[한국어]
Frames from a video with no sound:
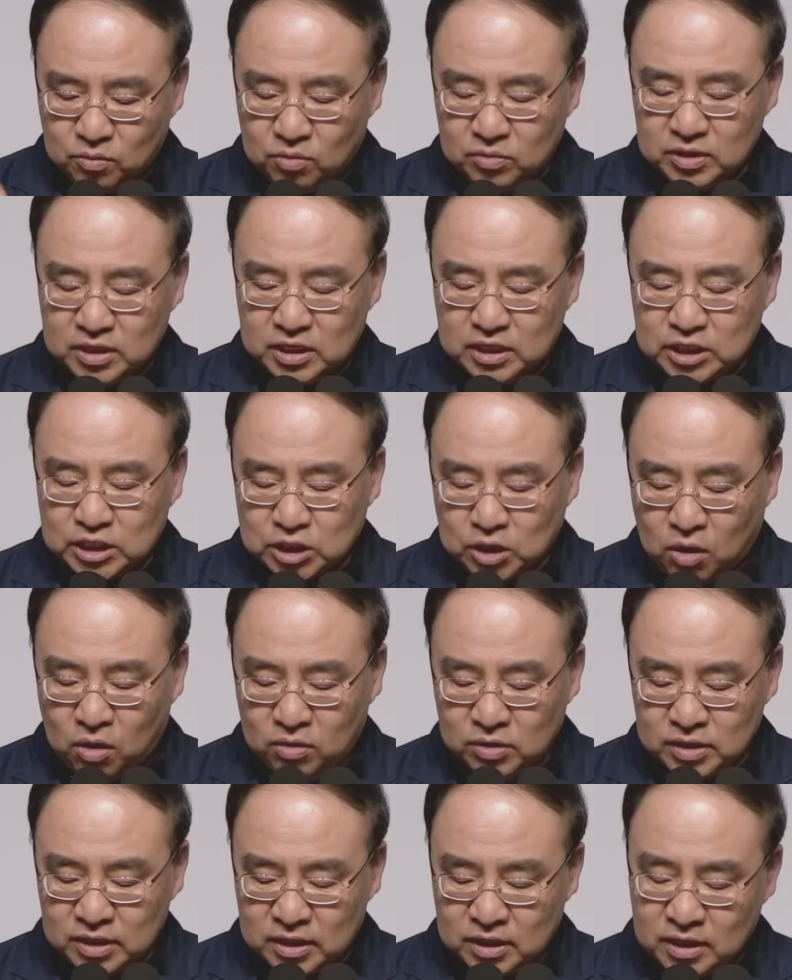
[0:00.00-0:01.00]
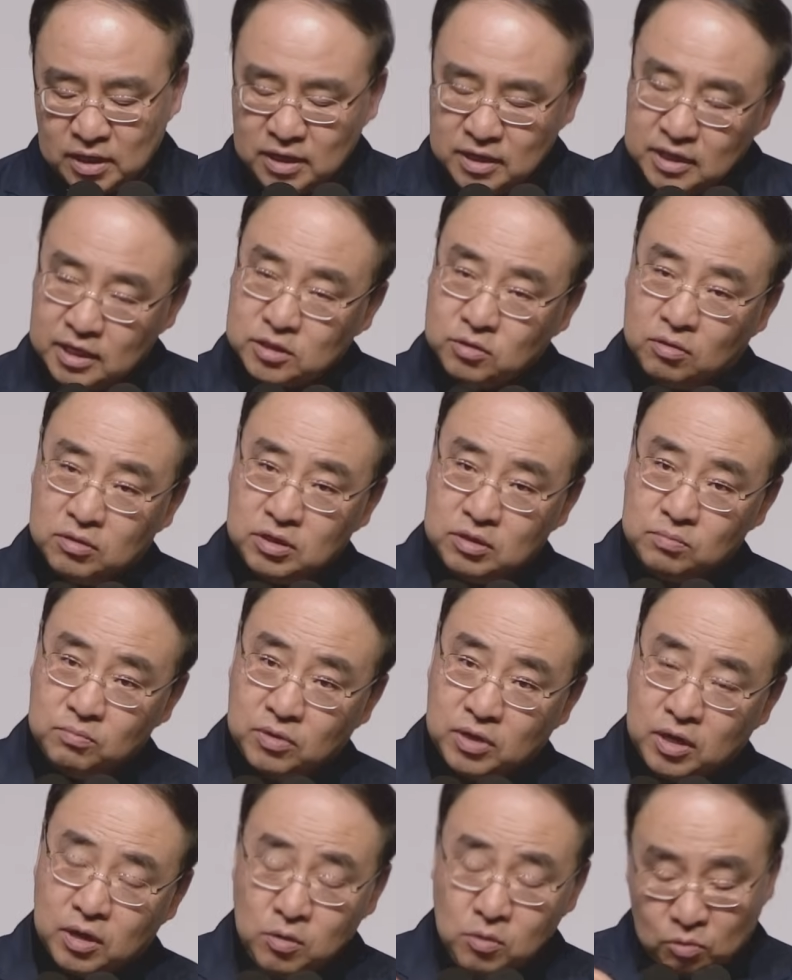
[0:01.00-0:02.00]
공의, 정의 그 정의는
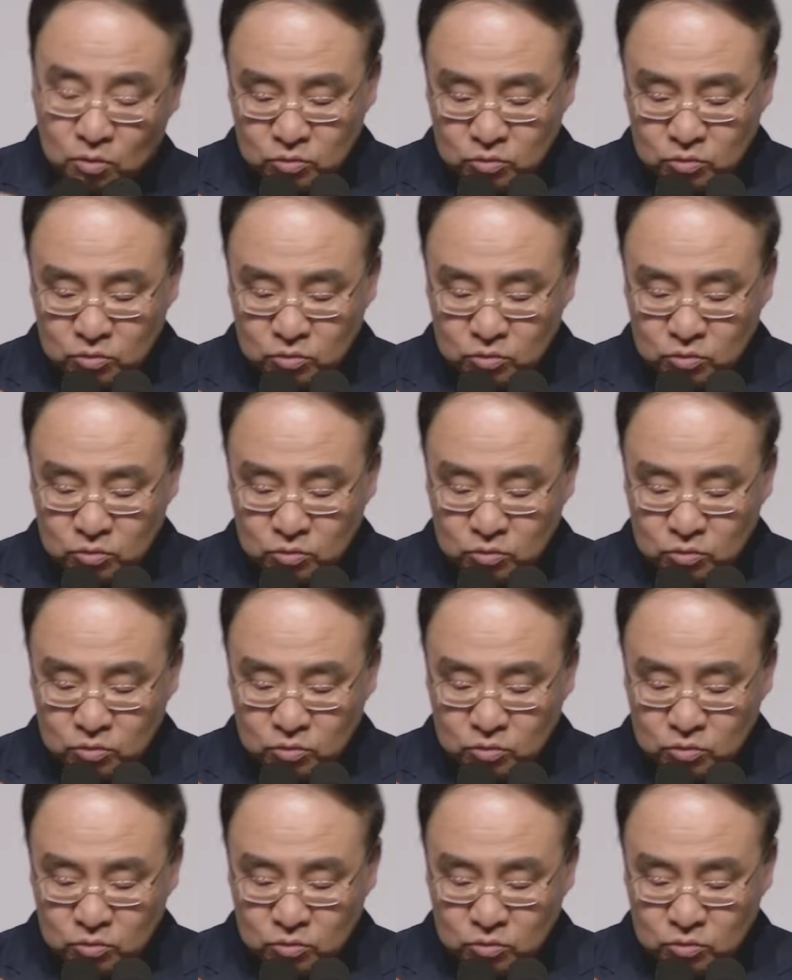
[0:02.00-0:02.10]
뭐예요?